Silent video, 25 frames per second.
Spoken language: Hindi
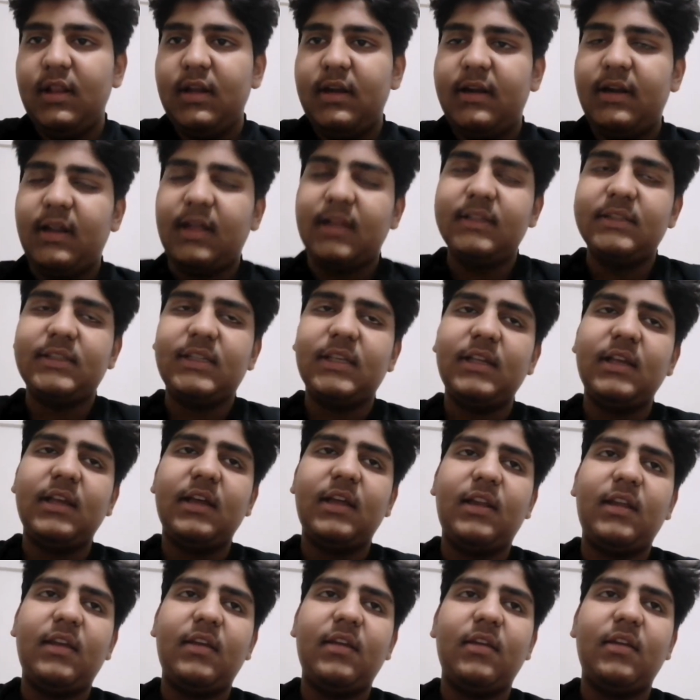डांसिंग
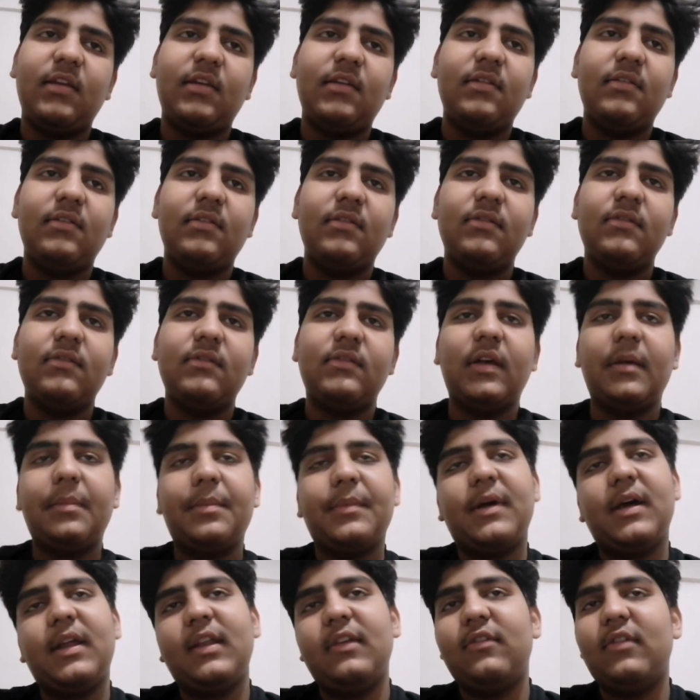करें सब
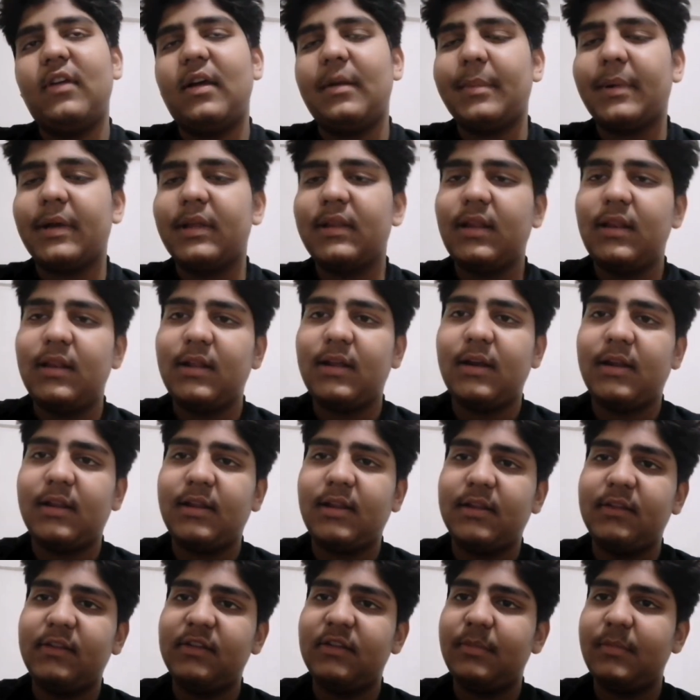करें जो आपका दिल
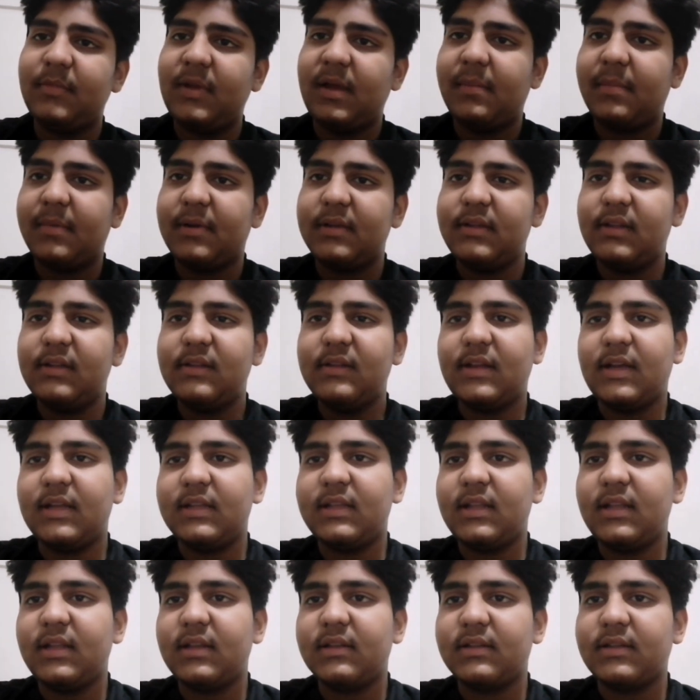करता है जिसमें आपका दिल
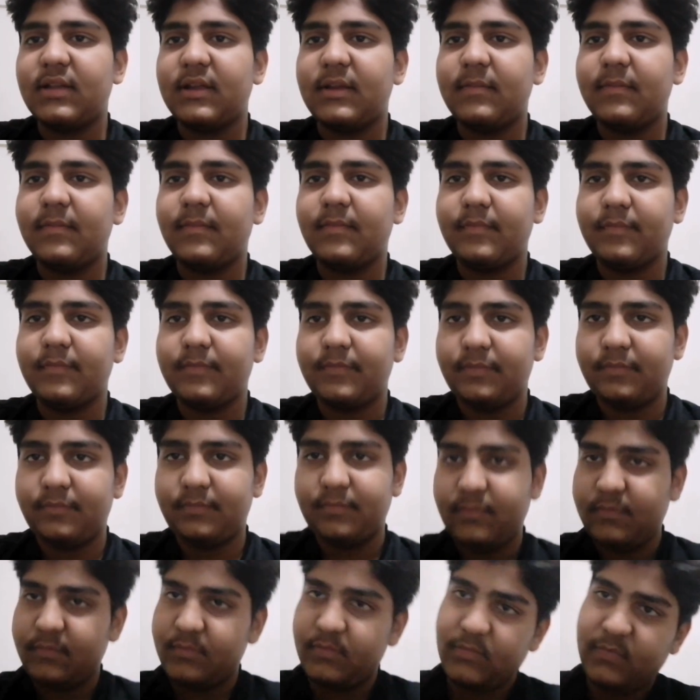ज़्यादा लगता है
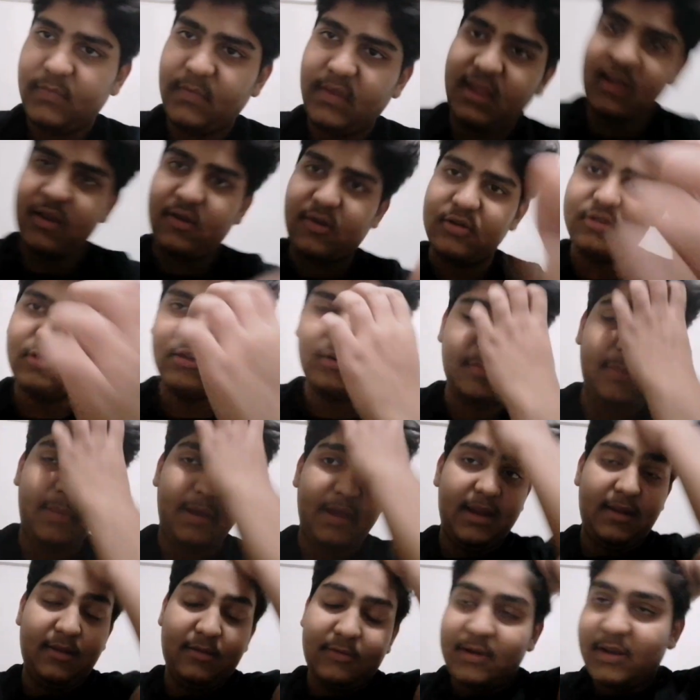देखो तो
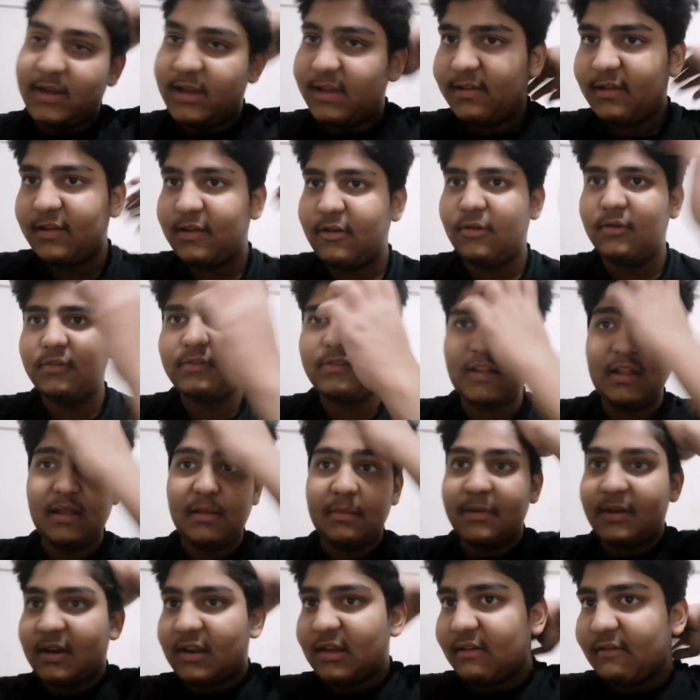बालों का कैसा घोंसला
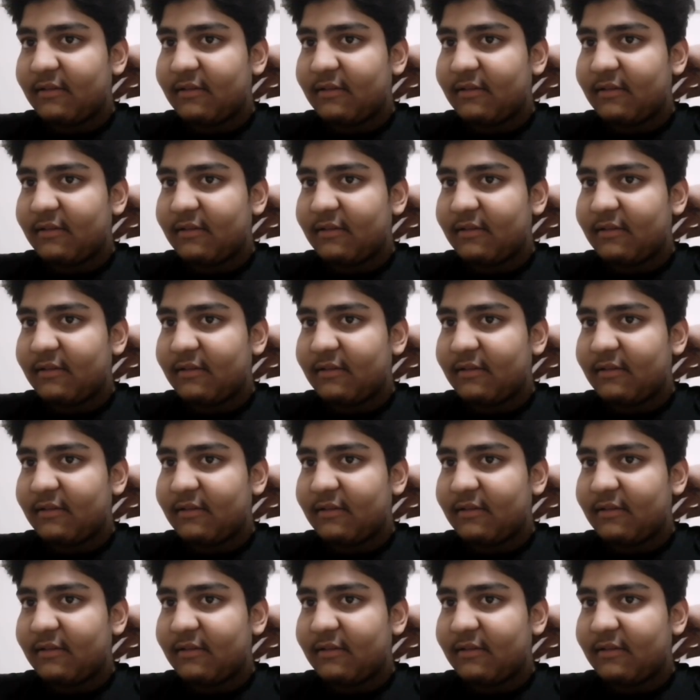बना